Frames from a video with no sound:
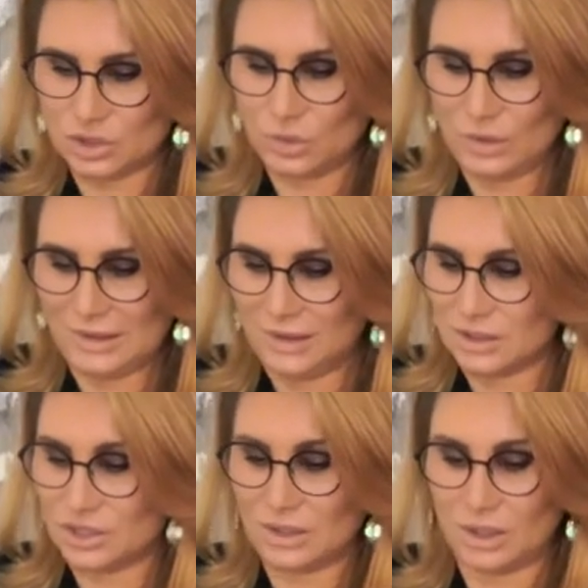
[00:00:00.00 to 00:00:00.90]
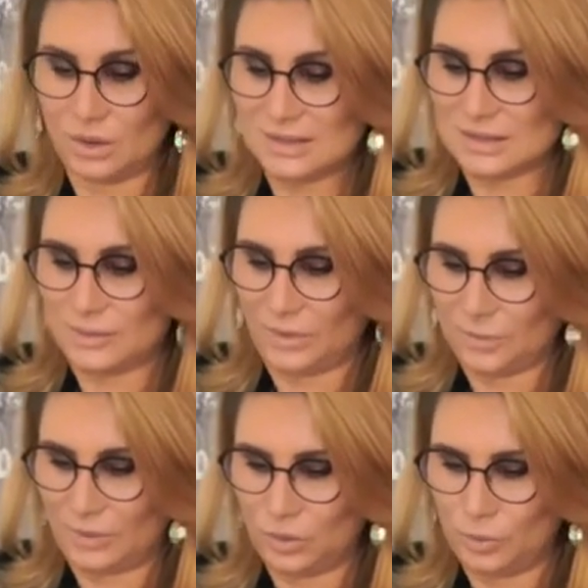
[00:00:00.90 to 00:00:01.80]
что я ожидаю? Это
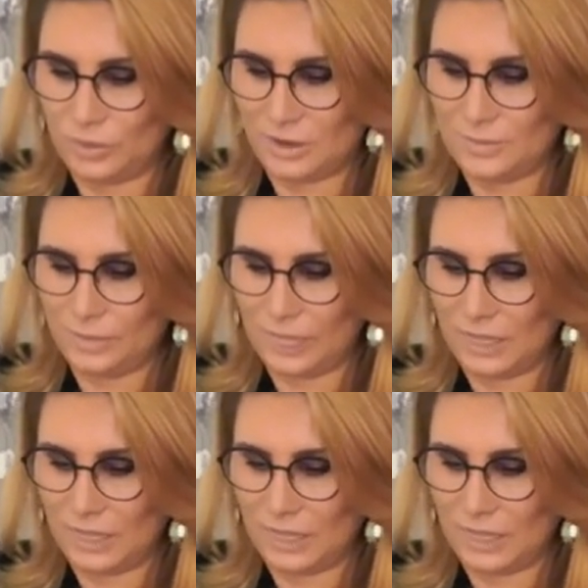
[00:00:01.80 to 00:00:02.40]
слепая покупка.